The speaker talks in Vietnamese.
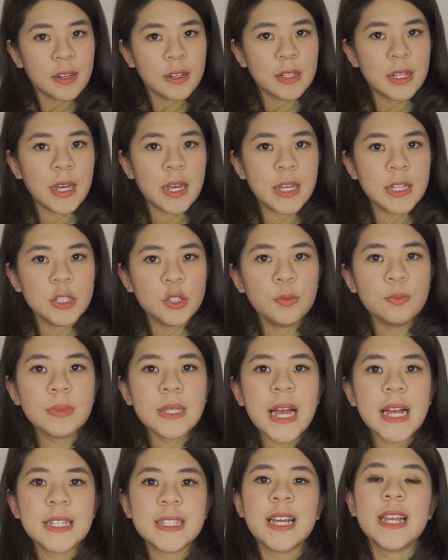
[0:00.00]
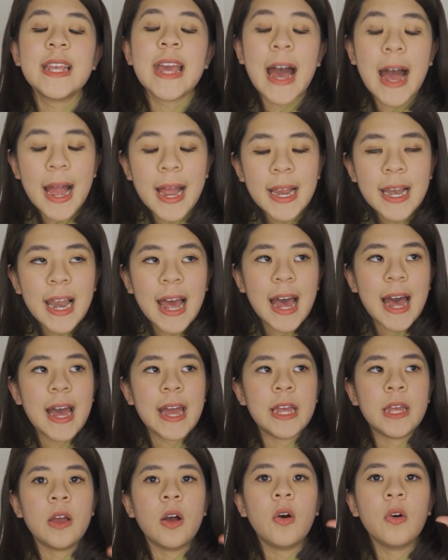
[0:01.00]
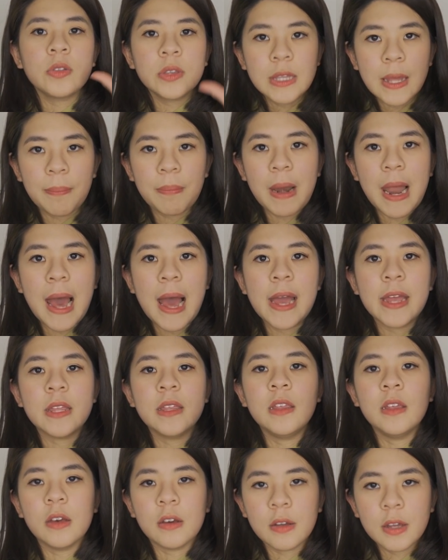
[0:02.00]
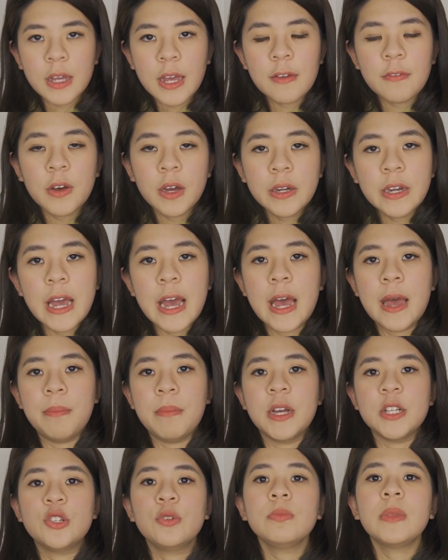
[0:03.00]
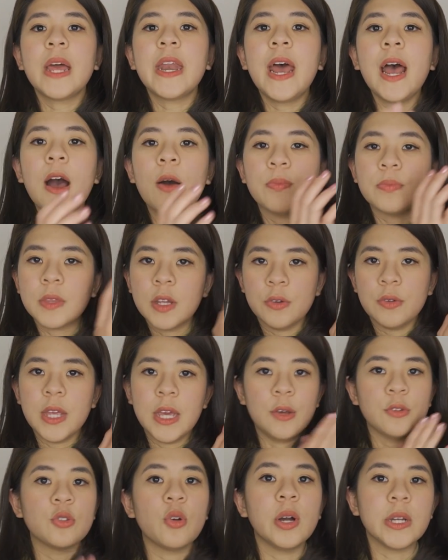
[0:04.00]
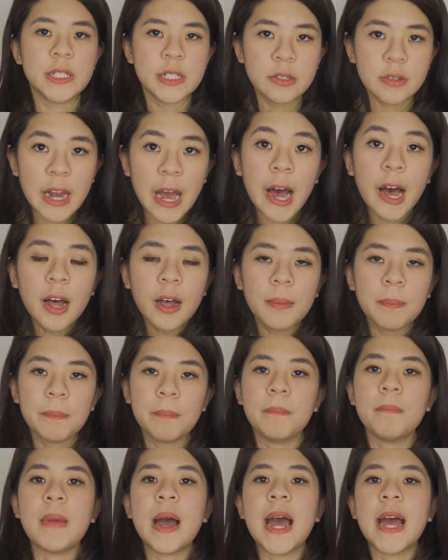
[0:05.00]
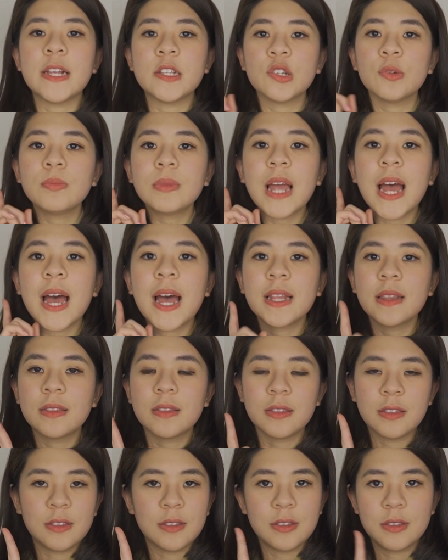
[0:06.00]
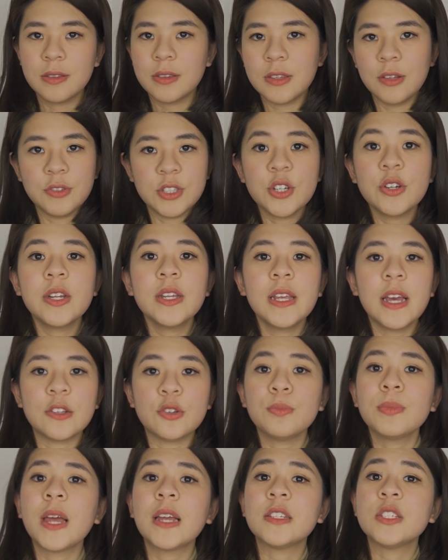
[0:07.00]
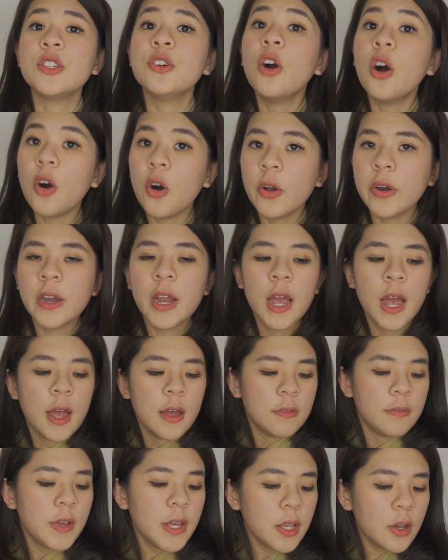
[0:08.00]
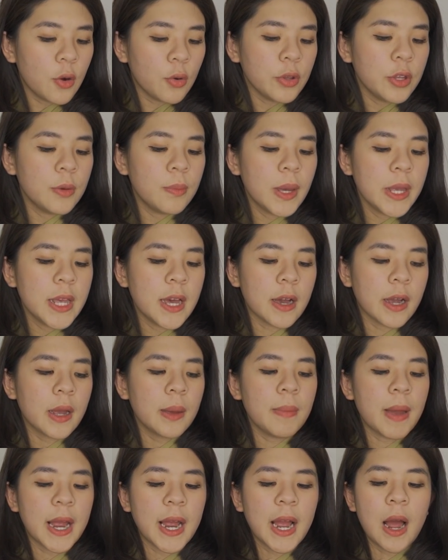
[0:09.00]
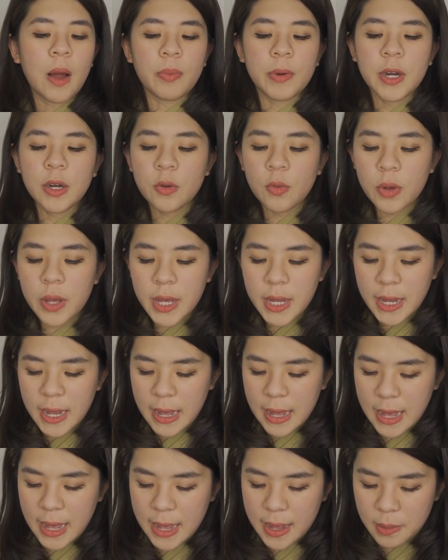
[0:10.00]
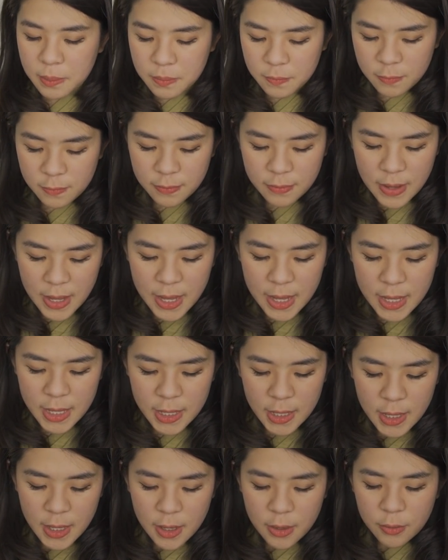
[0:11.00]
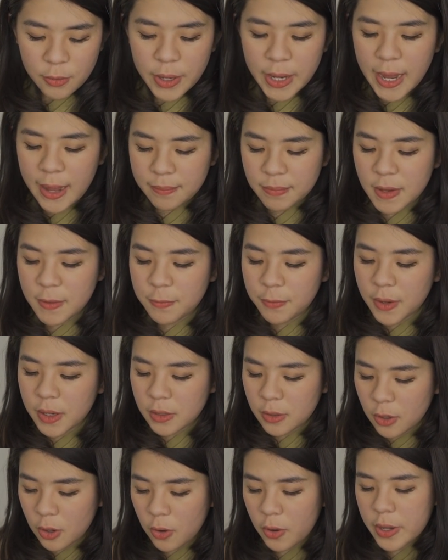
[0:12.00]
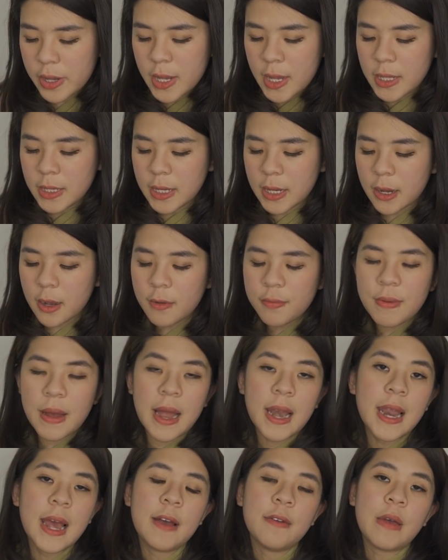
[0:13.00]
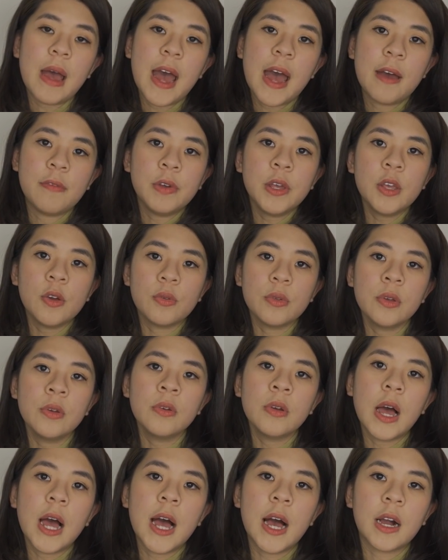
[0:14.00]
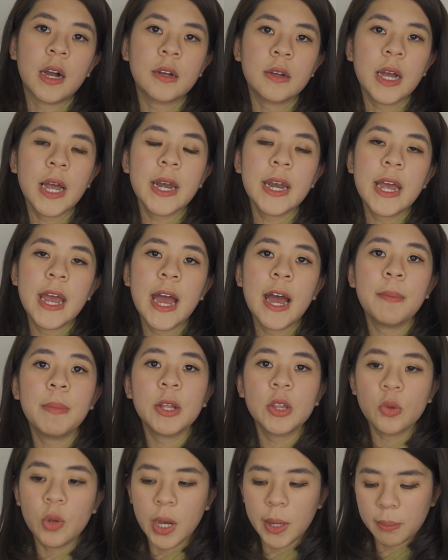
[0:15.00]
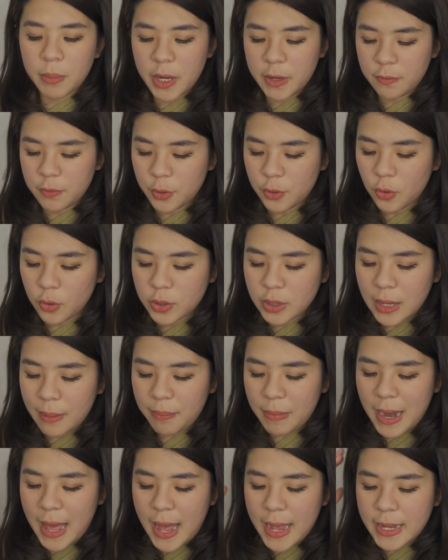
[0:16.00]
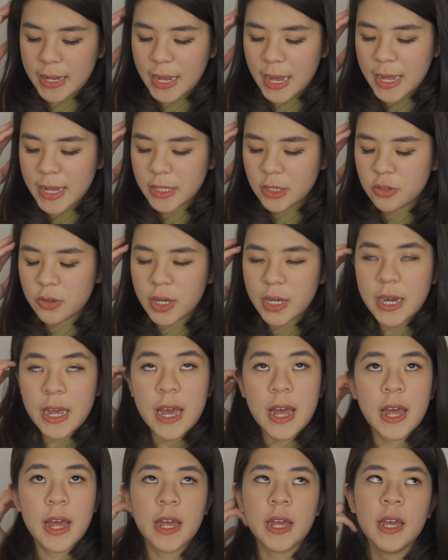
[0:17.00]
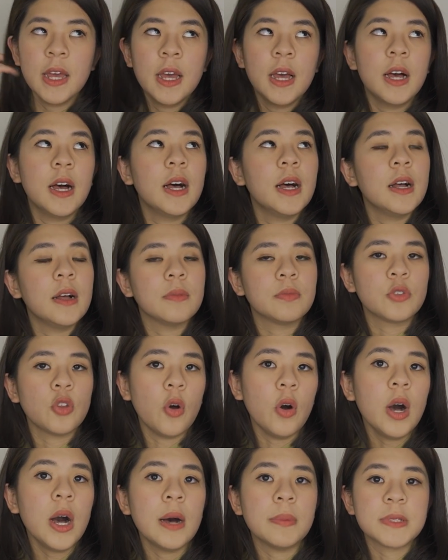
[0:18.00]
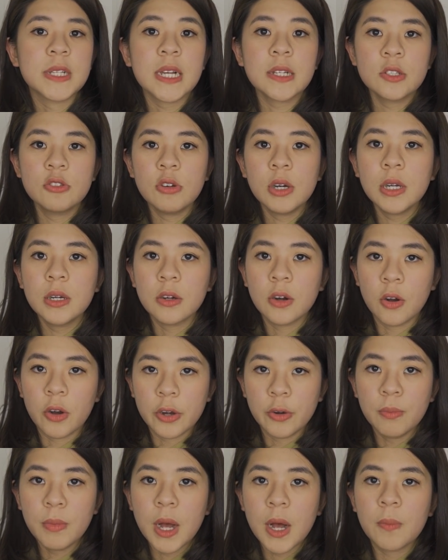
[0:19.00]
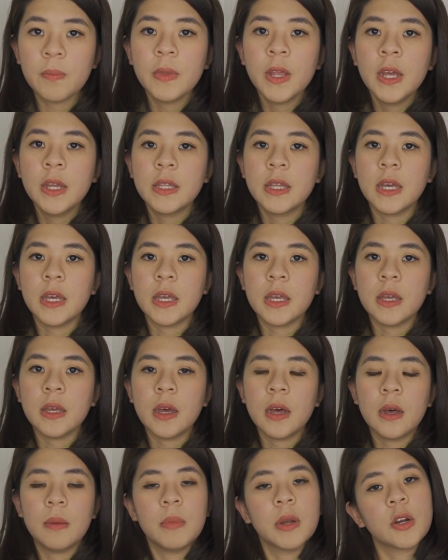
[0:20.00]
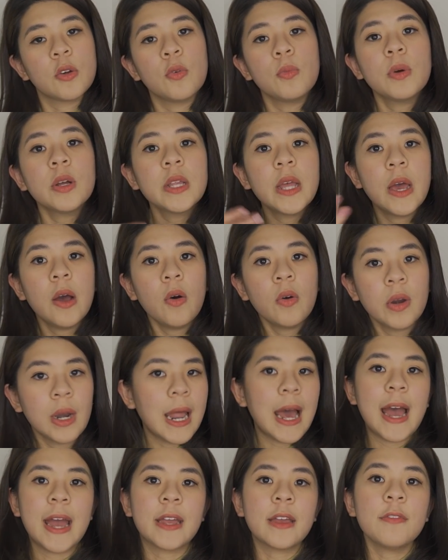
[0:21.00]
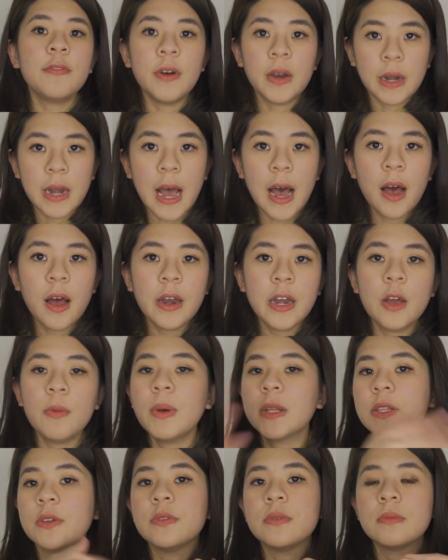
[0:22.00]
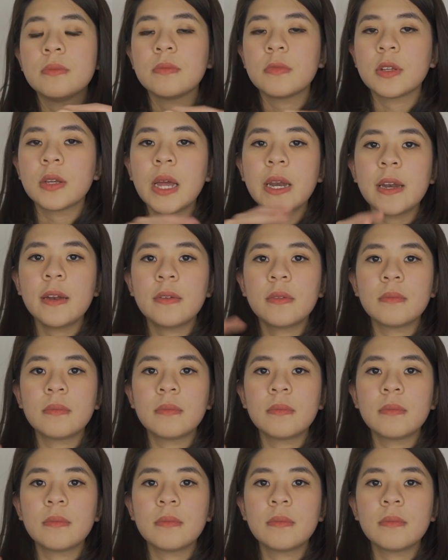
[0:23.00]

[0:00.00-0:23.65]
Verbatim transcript: thì chúng ta sẽ giải lại ôn tập lại những cái vấn đề mà chúng ta đã học từ nhiều tuần trước đó mà chúng ta từ trước đến giờ chúng ta chưa ôn ví dụ như bây giờ các bạn học đến nguyên hàm và nguyên hàm tích phân rồi thì có phải là à ví dụ như à, cách đây hai ba tuần mình vừa ôn tập lại cái chuyên đề uh, tổ hợp xác suất rồi đúng không thì uh, mình cũng có thể ôn lại cái phần đó nếu mà từ cách